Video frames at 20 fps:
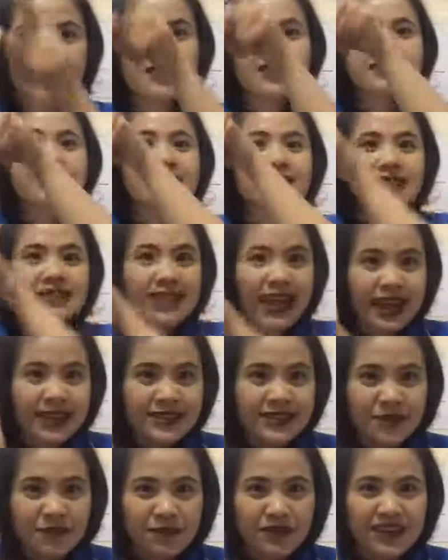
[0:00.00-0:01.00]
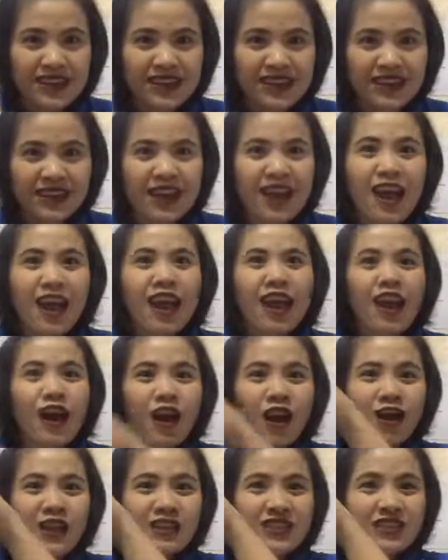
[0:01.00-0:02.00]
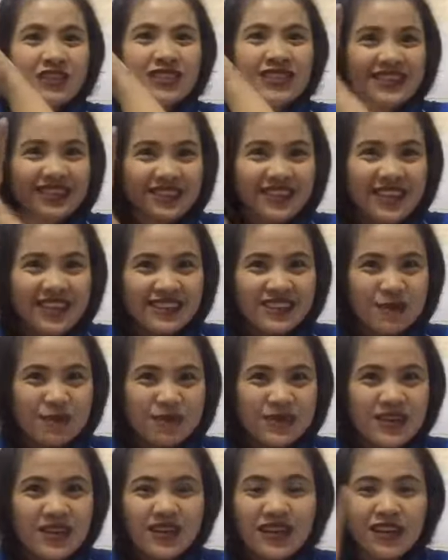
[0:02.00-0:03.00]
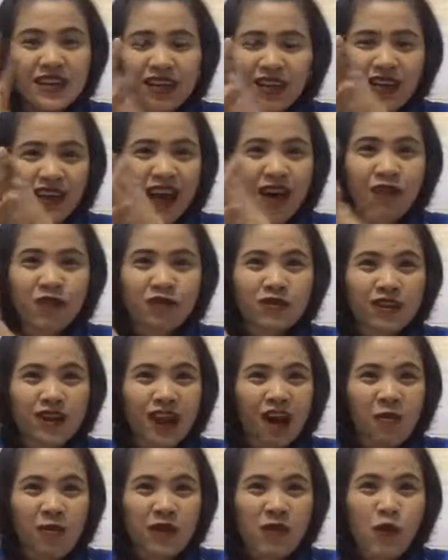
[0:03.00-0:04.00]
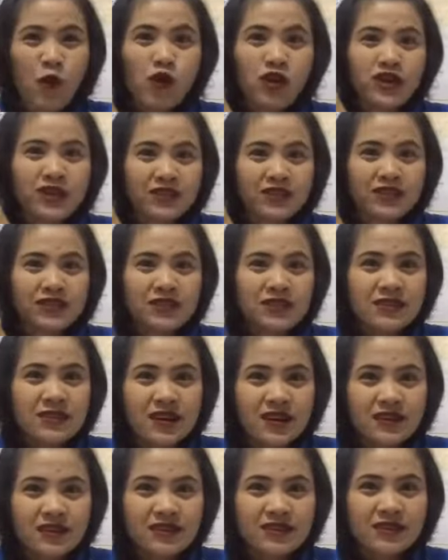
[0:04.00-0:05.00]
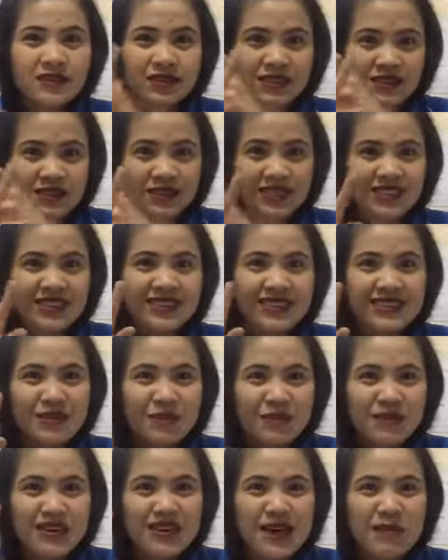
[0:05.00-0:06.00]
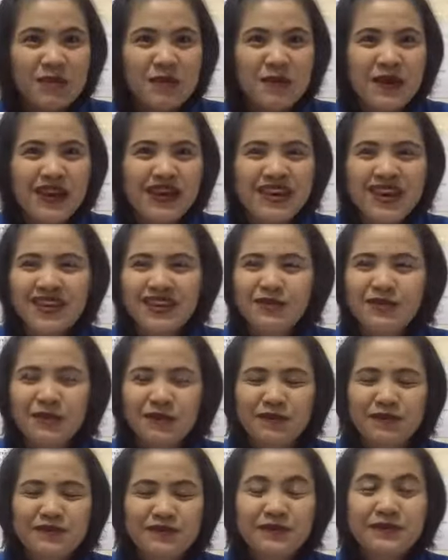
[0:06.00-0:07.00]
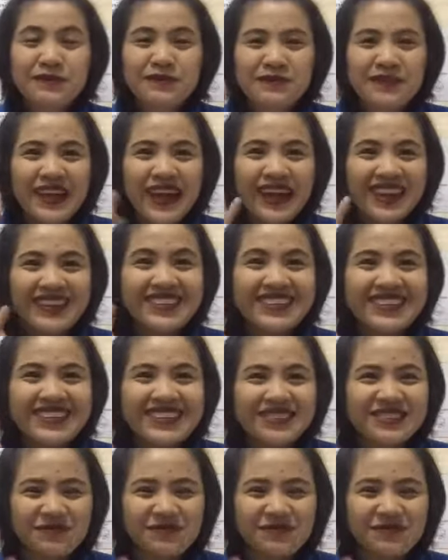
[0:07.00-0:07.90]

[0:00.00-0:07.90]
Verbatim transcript: จิตใต้สำนึกแล้วก็จิตเหนือสำนึกเราเราไม่พูดถึงจิตเหนือจิตจิตเหนือสำนึกนะมันเป็นเรื่องที่แบบนะนิดนึง